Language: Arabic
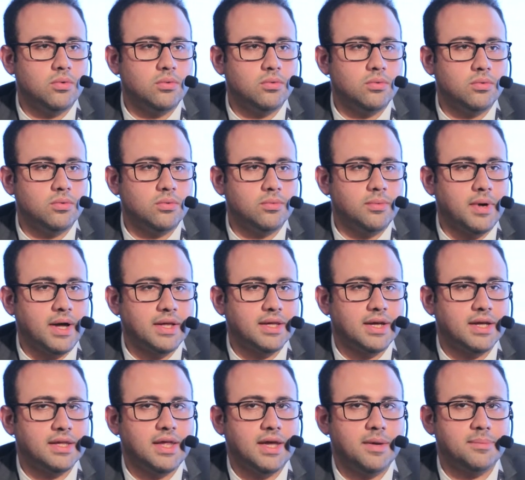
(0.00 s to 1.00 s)
وبعد
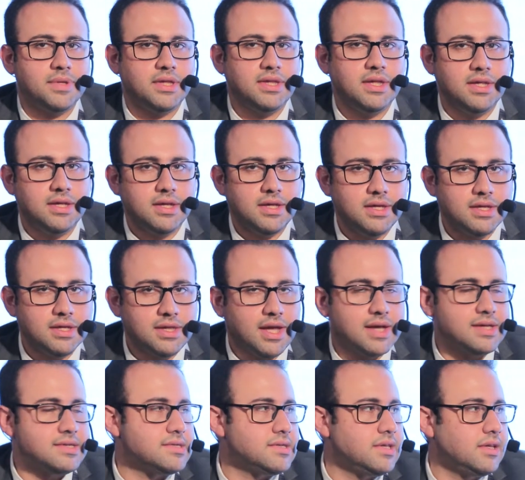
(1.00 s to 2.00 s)
كده يبتدي
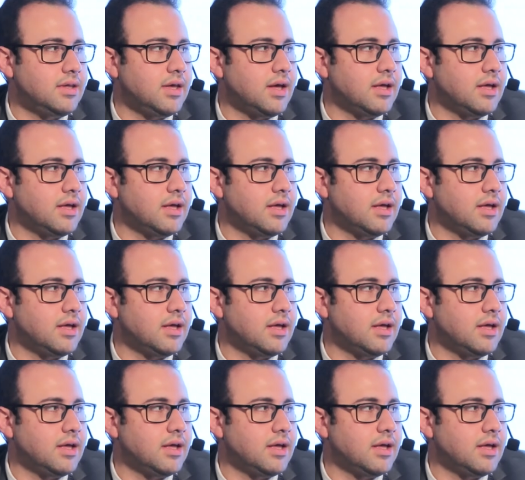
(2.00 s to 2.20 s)
يتحسن